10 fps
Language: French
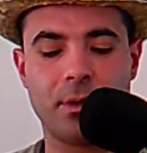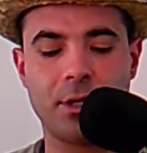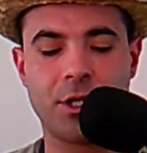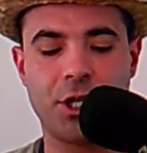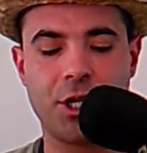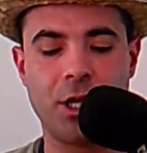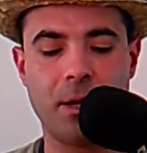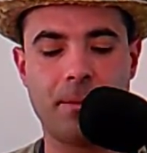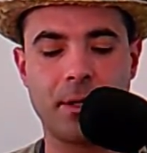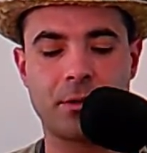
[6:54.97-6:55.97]
chier
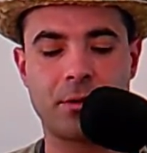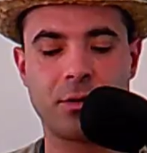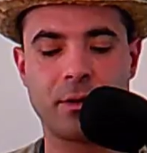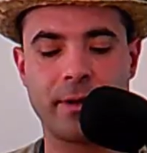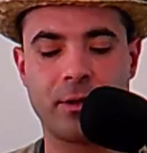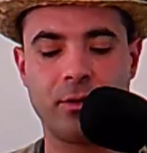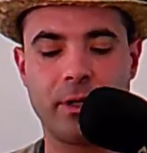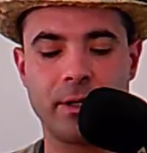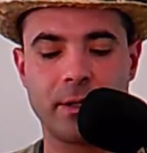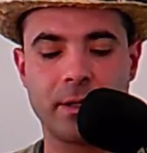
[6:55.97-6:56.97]
parce que avec toutes
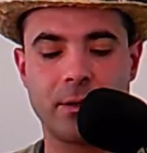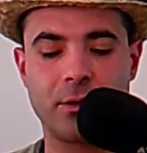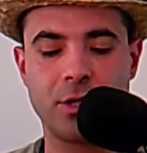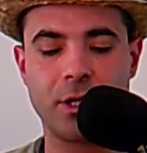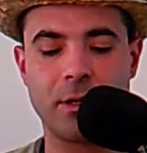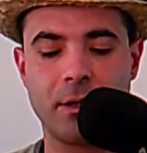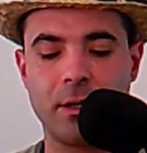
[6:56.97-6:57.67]
les enceintes que j'ai,